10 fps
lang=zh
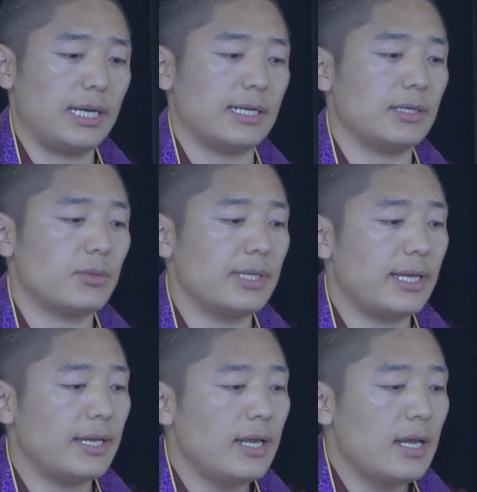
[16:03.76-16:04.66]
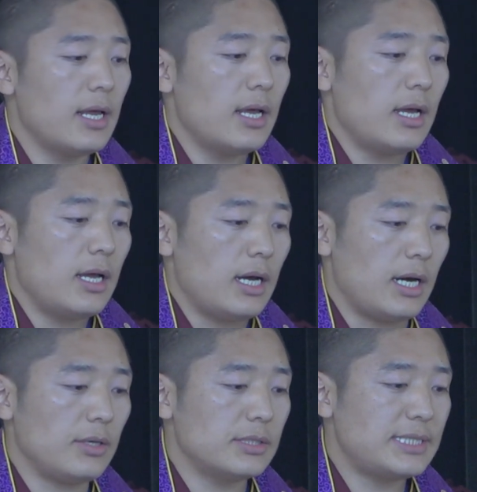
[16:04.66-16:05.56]
两个观点，
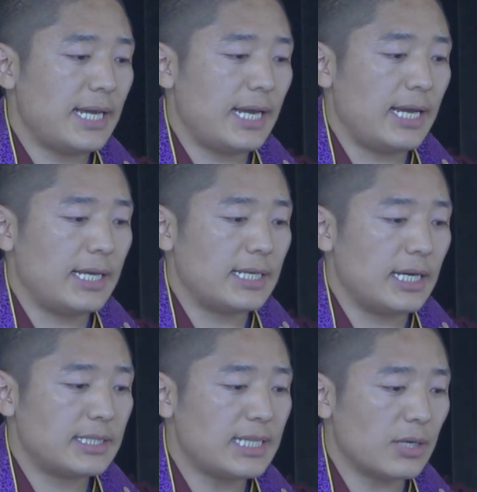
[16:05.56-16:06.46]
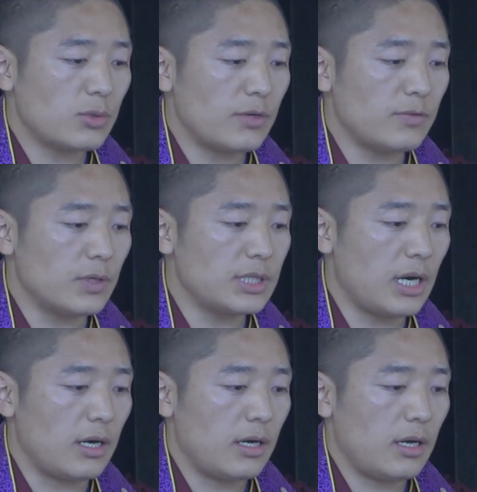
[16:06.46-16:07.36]
然后在呃藏传佛
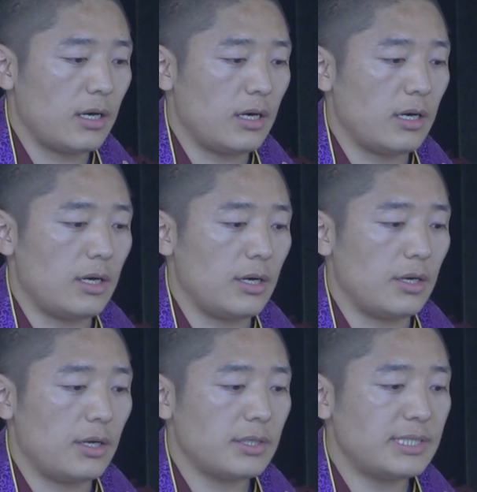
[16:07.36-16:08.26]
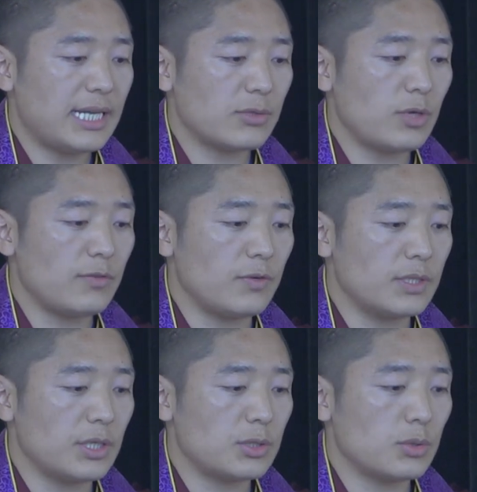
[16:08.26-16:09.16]
教呃藏传佛
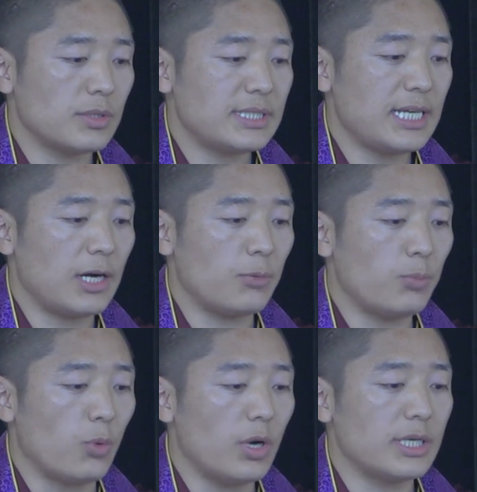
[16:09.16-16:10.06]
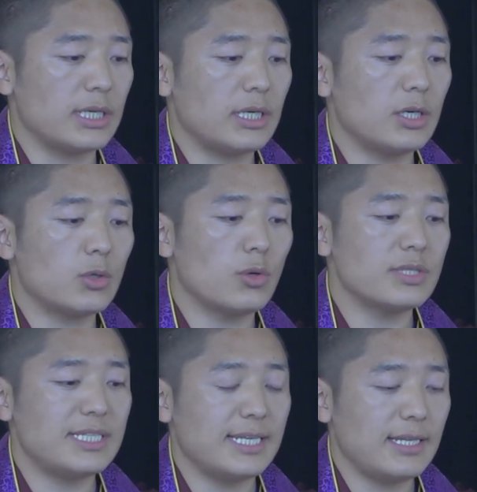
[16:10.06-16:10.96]
教中将般若和空
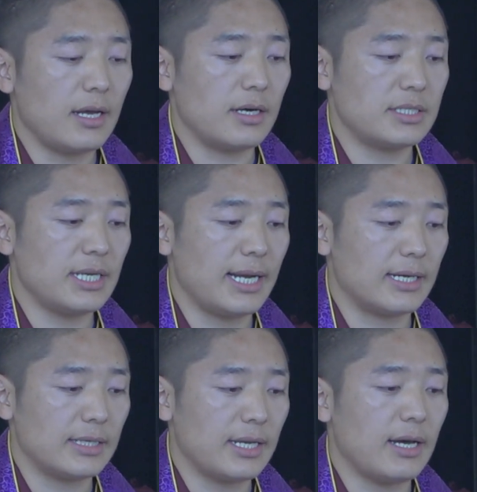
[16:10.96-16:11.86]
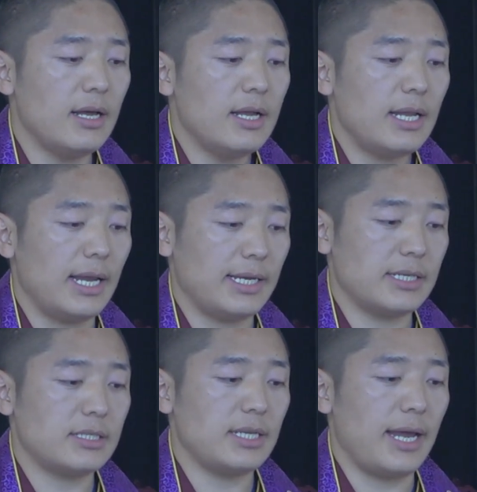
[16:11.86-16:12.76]
心啊这两个呢，来也
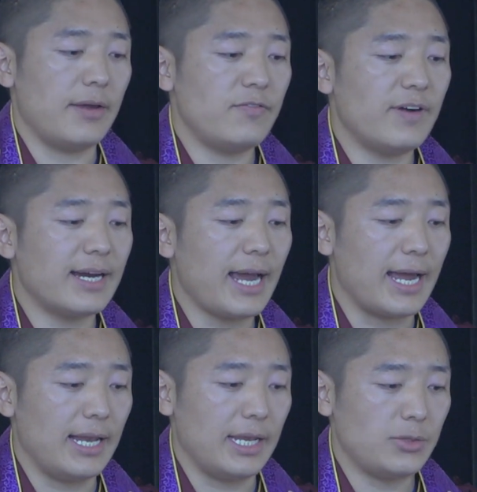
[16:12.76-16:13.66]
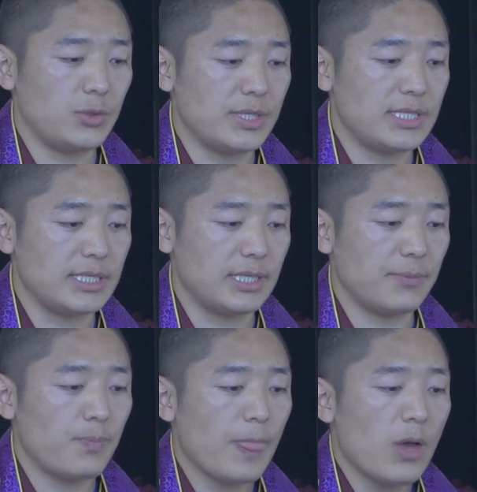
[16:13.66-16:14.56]
是来分开来学习。
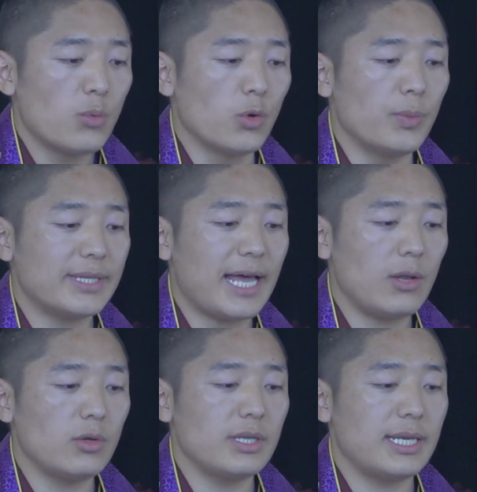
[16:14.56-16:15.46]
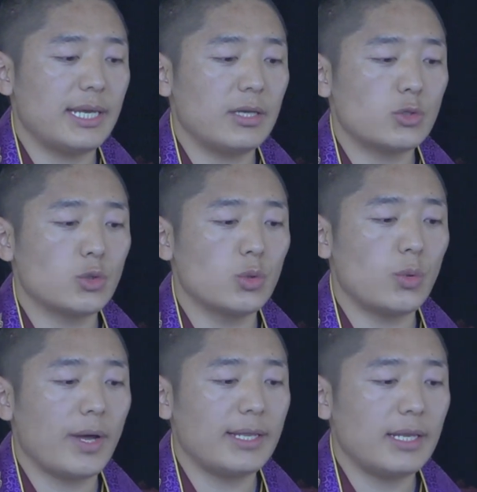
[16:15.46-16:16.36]
五波大论里中
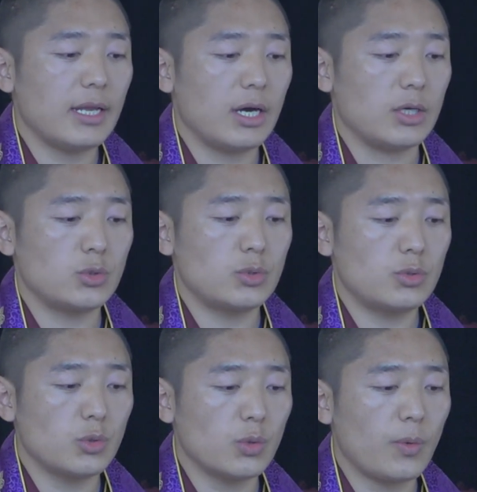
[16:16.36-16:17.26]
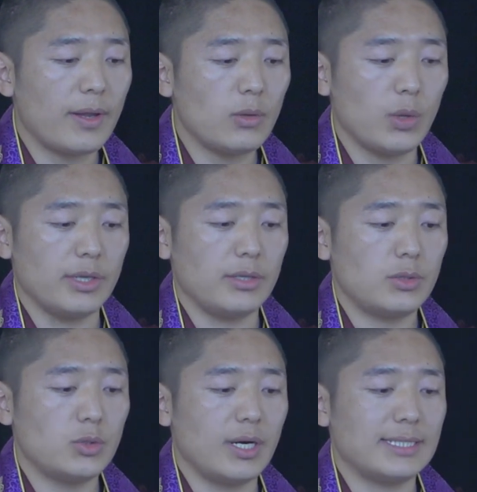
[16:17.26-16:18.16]
观啊，中观论
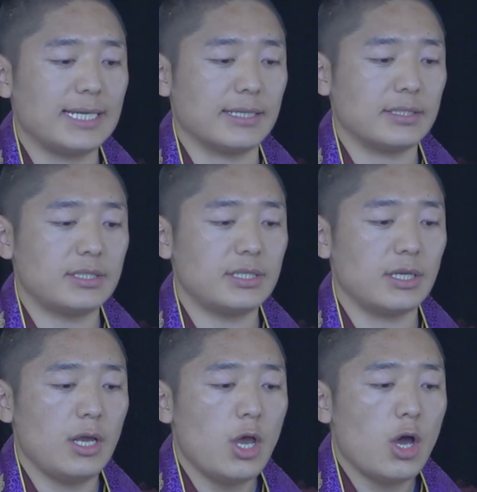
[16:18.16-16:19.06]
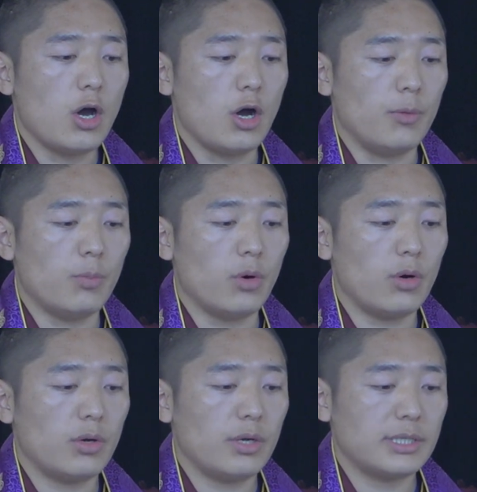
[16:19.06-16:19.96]
主要讲的是呃
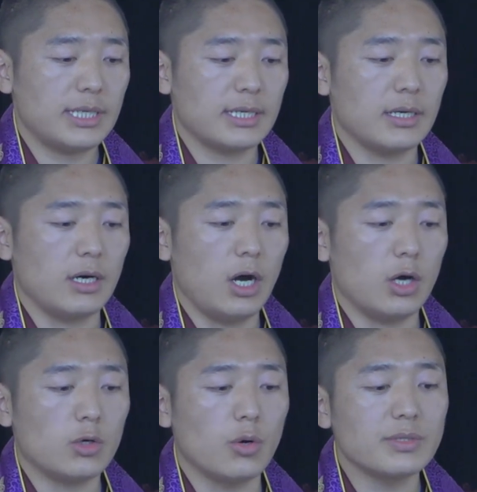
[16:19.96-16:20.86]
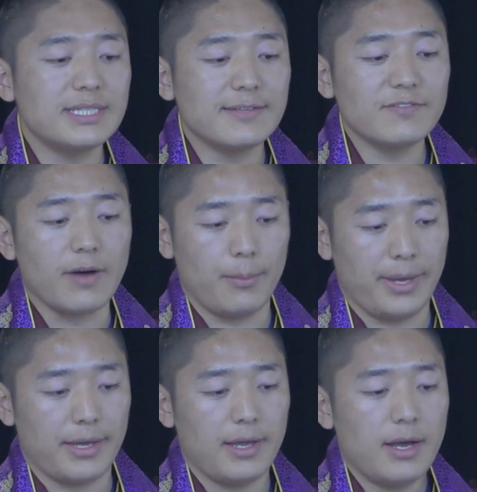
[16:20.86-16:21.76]
般这个呃空心方
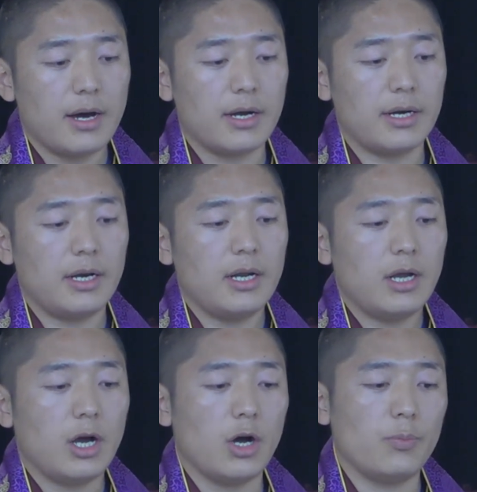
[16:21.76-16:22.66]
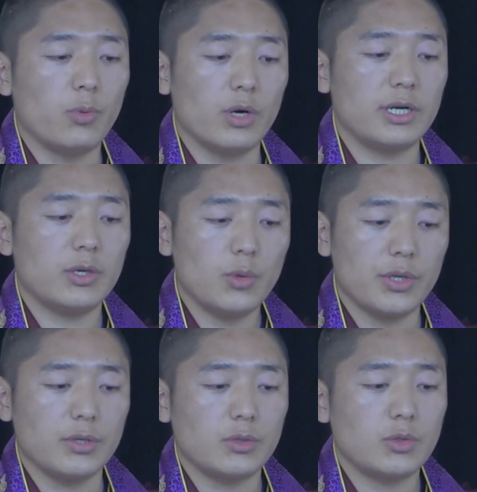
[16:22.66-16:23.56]
面，而呃般若
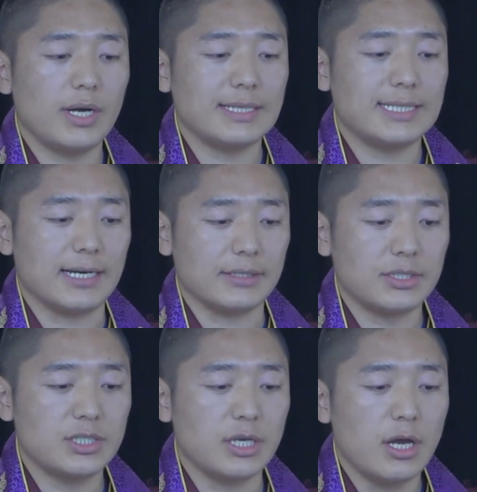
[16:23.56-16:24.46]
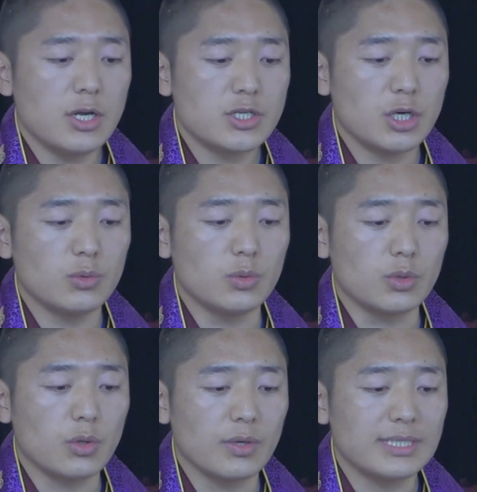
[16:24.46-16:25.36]
论主要讲的是正悟
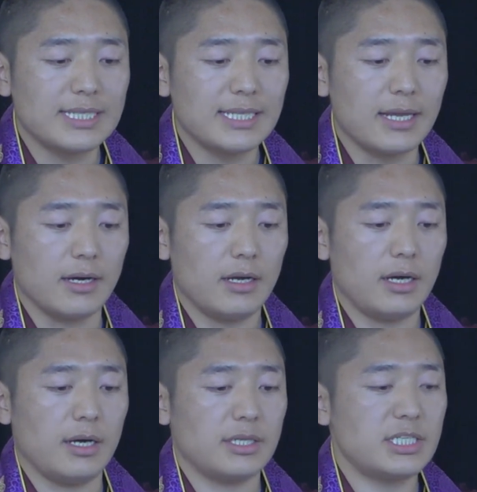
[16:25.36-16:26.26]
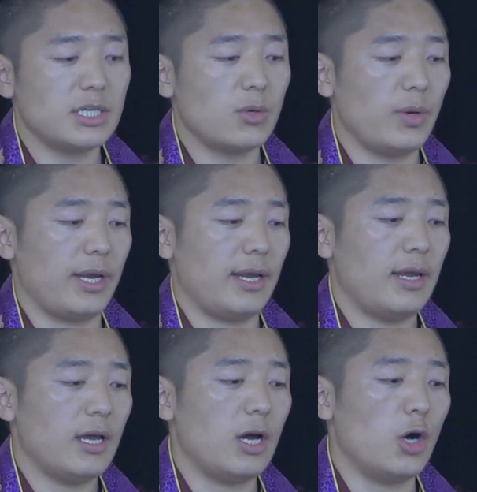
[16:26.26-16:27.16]
空心的啊智慧
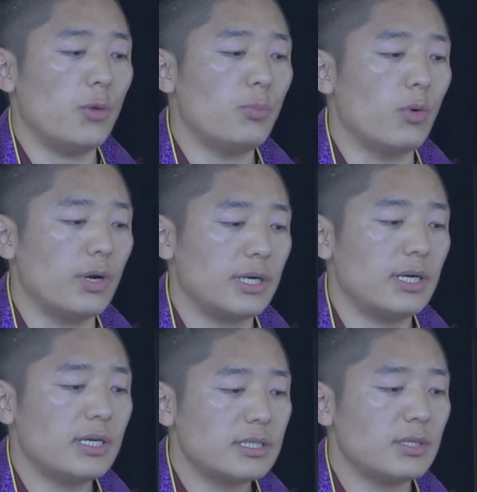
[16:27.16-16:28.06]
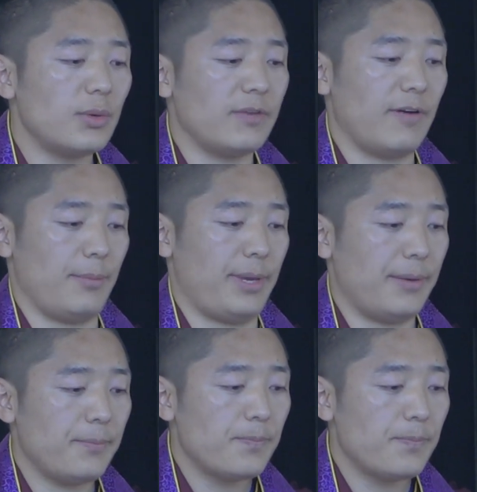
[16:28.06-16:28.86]
啊博人智慧方面。